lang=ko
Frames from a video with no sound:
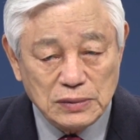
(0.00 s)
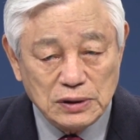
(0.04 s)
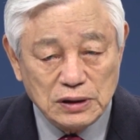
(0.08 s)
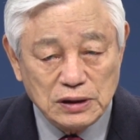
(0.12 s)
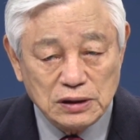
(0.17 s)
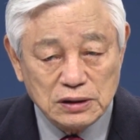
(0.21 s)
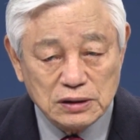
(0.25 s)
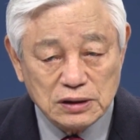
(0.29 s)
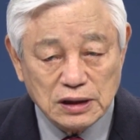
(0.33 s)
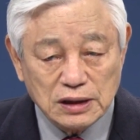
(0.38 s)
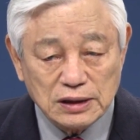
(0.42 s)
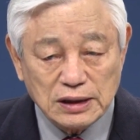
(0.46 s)

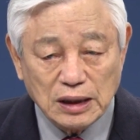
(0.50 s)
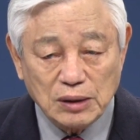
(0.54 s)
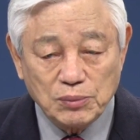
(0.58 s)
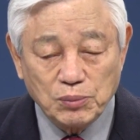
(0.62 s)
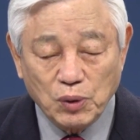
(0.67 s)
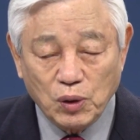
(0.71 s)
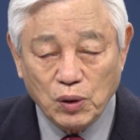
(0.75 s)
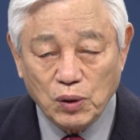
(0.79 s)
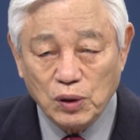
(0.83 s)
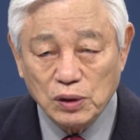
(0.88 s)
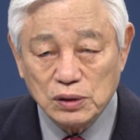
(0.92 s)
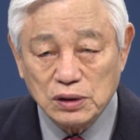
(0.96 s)
세상의
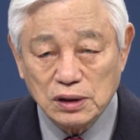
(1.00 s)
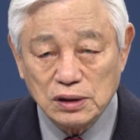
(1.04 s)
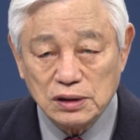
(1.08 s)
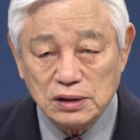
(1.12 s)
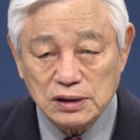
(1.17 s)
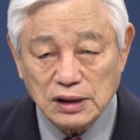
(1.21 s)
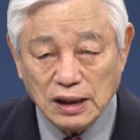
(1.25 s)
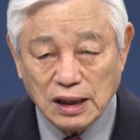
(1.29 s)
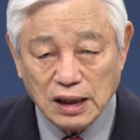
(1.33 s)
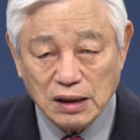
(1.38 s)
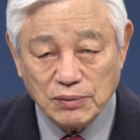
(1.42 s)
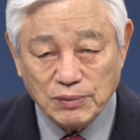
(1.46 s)
모든
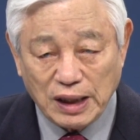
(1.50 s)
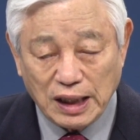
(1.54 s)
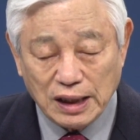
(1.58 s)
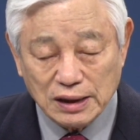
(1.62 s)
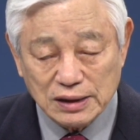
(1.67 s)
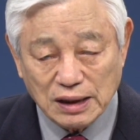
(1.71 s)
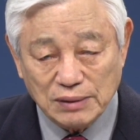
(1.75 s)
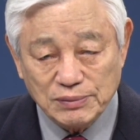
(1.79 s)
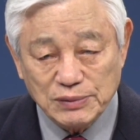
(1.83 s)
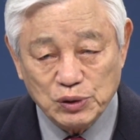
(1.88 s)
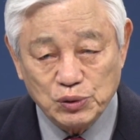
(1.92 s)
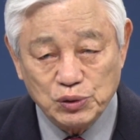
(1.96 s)
사람
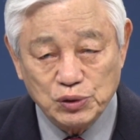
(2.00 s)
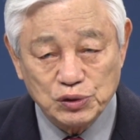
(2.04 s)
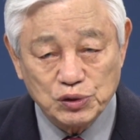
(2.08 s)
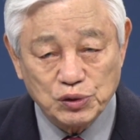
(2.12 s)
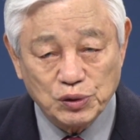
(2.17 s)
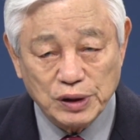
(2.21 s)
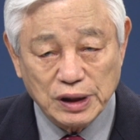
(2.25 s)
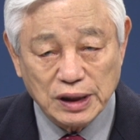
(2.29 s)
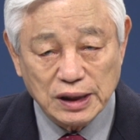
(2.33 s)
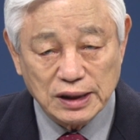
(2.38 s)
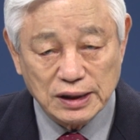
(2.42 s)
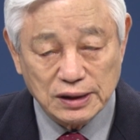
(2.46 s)
아담의
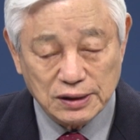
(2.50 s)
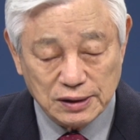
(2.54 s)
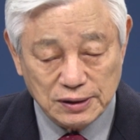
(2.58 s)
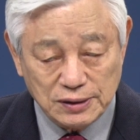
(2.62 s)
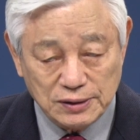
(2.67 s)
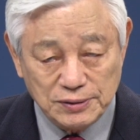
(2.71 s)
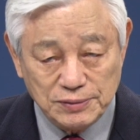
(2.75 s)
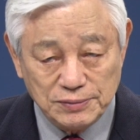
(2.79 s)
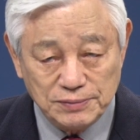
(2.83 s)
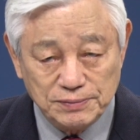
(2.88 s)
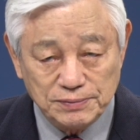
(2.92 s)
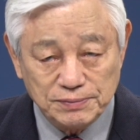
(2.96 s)
후손에게는
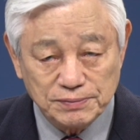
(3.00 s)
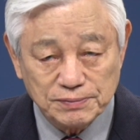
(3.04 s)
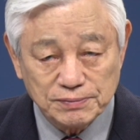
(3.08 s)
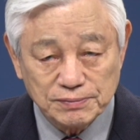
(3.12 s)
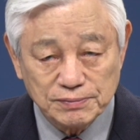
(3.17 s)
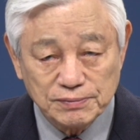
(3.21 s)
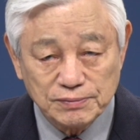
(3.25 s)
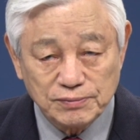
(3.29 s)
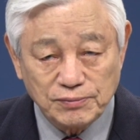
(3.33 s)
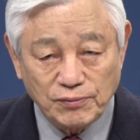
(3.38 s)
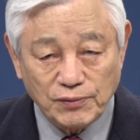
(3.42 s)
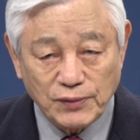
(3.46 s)

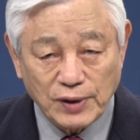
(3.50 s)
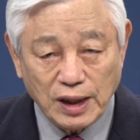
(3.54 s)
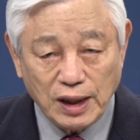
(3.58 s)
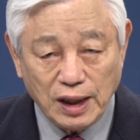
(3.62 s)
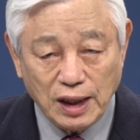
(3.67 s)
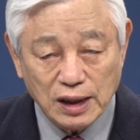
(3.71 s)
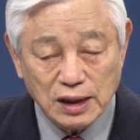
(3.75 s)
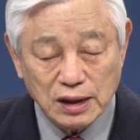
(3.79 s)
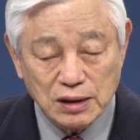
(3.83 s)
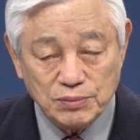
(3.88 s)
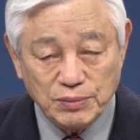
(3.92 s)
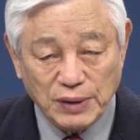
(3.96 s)

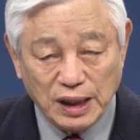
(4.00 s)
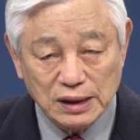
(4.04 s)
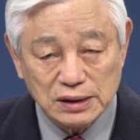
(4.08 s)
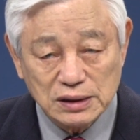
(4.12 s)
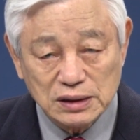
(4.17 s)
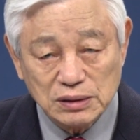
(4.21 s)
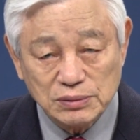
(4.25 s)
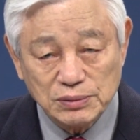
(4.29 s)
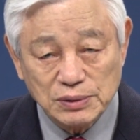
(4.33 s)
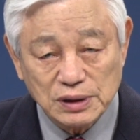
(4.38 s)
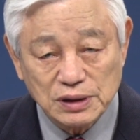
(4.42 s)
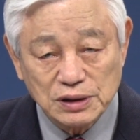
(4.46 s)
하나님의
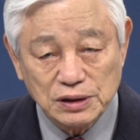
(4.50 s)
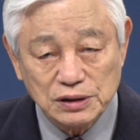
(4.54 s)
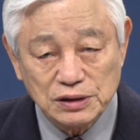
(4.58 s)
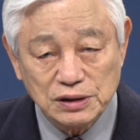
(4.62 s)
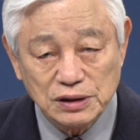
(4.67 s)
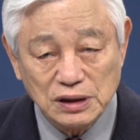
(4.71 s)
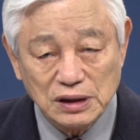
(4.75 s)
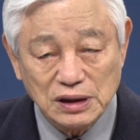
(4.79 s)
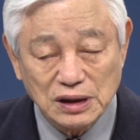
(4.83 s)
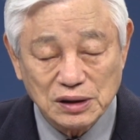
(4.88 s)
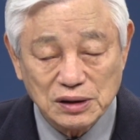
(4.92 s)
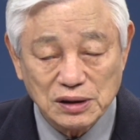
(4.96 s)
말씀을
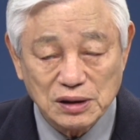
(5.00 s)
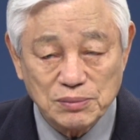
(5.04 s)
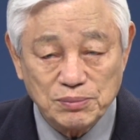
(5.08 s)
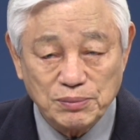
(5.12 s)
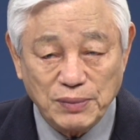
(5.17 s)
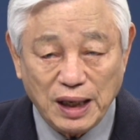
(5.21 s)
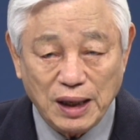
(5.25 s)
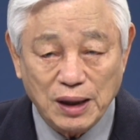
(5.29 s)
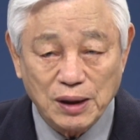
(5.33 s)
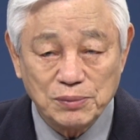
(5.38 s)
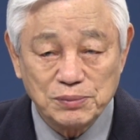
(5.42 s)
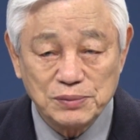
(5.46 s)
거스리는 그런
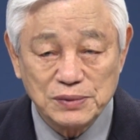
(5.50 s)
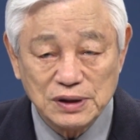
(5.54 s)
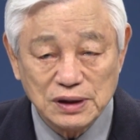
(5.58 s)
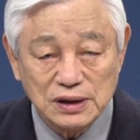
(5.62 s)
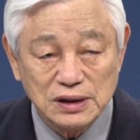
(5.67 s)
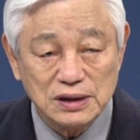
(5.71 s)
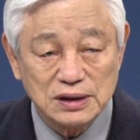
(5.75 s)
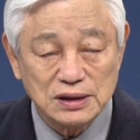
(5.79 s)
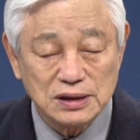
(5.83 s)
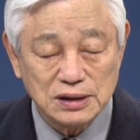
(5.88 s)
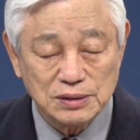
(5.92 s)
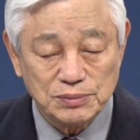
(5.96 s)

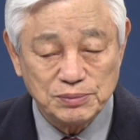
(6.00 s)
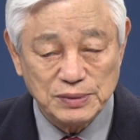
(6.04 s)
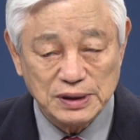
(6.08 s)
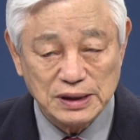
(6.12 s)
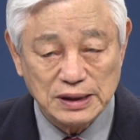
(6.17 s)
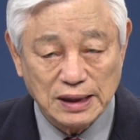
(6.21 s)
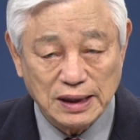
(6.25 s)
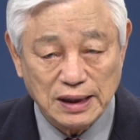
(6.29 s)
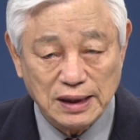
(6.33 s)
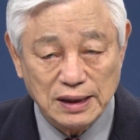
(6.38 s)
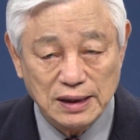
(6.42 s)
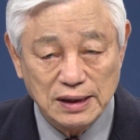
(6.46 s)
마음들이
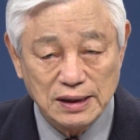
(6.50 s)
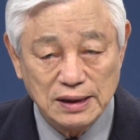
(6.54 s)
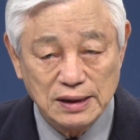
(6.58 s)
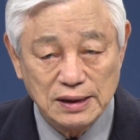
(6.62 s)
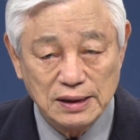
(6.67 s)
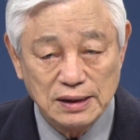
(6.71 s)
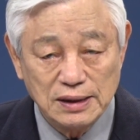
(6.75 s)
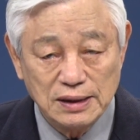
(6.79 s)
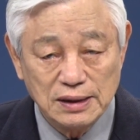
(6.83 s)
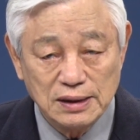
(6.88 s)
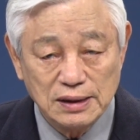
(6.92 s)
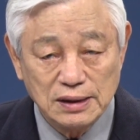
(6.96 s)
있습니다.
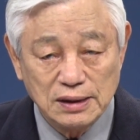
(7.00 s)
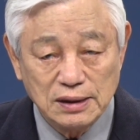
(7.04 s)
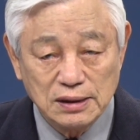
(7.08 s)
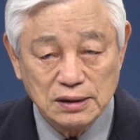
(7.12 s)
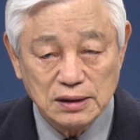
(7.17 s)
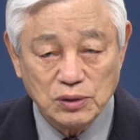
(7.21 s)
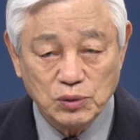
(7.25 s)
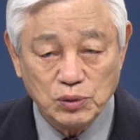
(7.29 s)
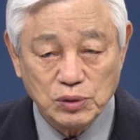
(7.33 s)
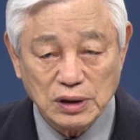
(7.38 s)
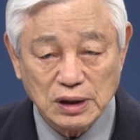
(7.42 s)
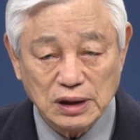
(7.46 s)
우리가